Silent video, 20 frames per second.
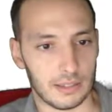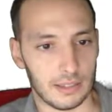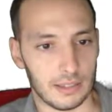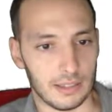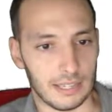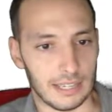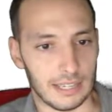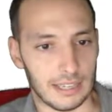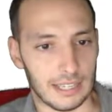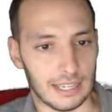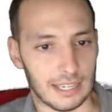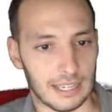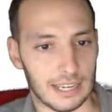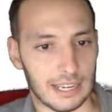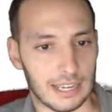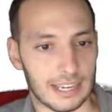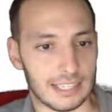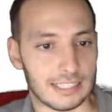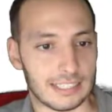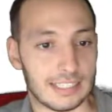
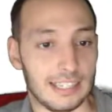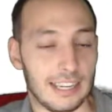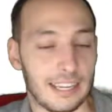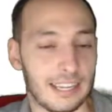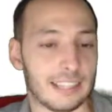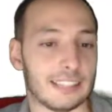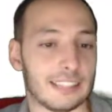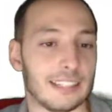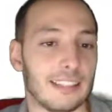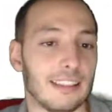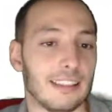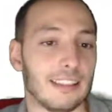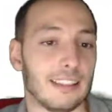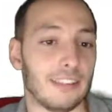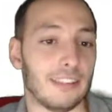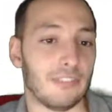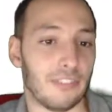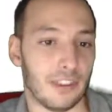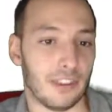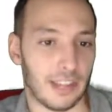decirle que si es
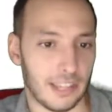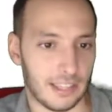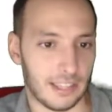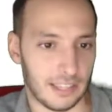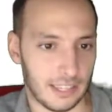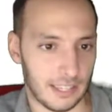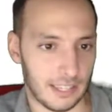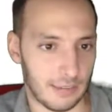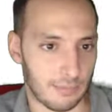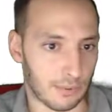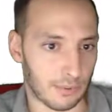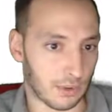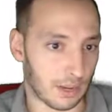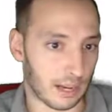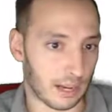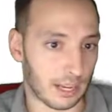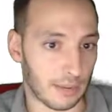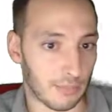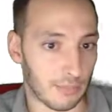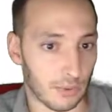diferente, porque
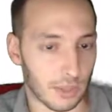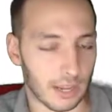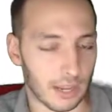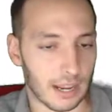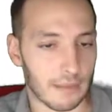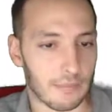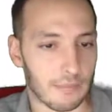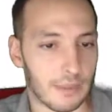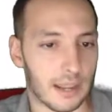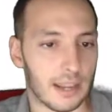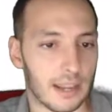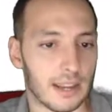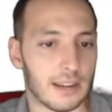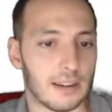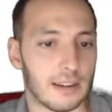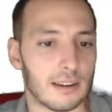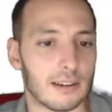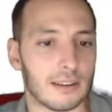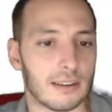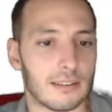aquí puede cambiar,